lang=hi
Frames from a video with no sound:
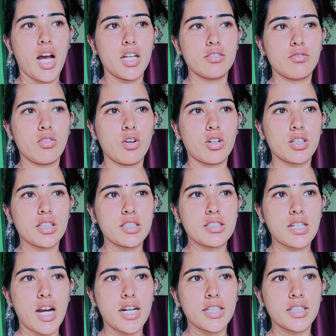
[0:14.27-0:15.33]
आज ब्लॉग की
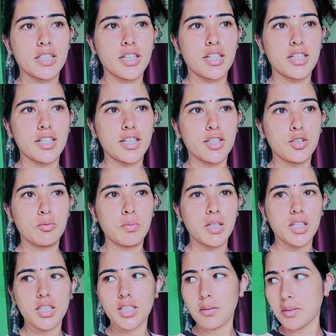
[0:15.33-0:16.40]
स्टार्टिंग कर रही हूँ मैं
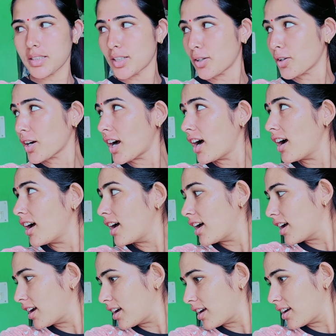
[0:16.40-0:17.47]
कितना बज रहा होगा
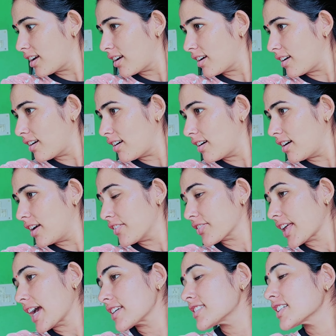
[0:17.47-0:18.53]

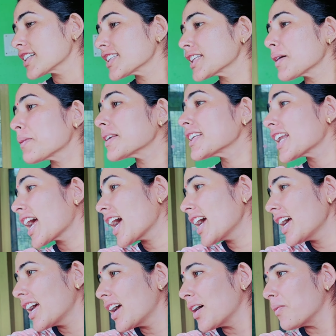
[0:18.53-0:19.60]
ताई जी कितना बज रहा
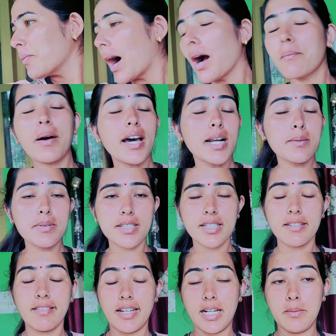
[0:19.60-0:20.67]
है हाँ बारह
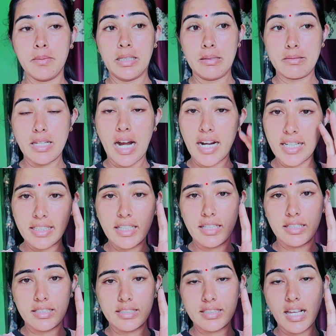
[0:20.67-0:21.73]
बजने वाला मतलब साढ़े
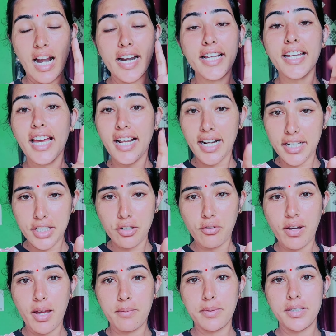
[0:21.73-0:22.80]
साढ़े ग्यारह नहीं
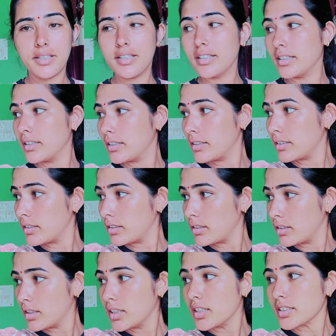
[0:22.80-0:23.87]
हुआ है अभी
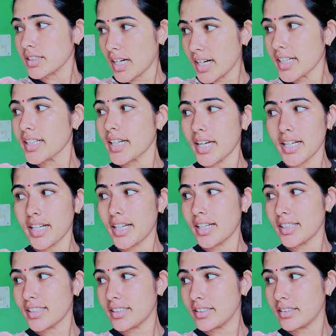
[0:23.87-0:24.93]
साढ़े
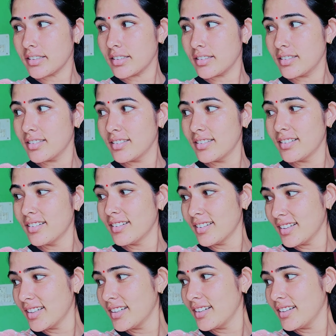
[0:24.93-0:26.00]
ग्यारह सासवा
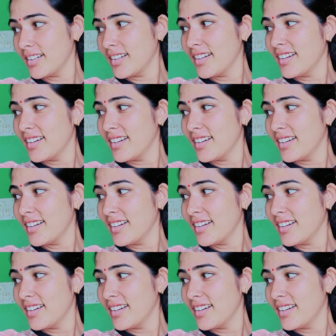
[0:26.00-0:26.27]
टाइम